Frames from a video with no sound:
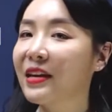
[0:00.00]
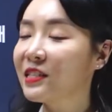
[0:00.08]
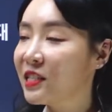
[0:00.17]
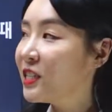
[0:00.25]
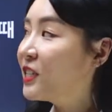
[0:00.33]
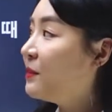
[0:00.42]

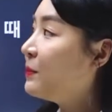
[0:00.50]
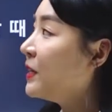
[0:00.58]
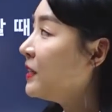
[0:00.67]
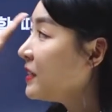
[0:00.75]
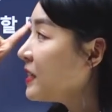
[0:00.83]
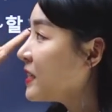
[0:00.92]

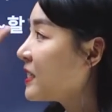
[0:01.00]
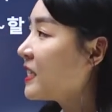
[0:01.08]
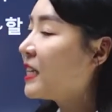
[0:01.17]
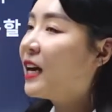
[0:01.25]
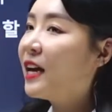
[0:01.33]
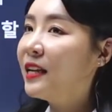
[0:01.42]
지금은
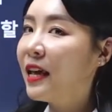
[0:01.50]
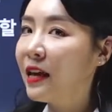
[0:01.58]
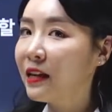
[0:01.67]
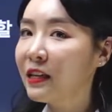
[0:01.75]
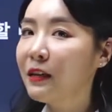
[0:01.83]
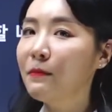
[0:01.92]

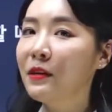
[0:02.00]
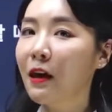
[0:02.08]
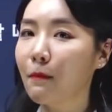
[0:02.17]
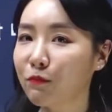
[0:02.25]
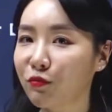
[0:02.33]
시간의 의미의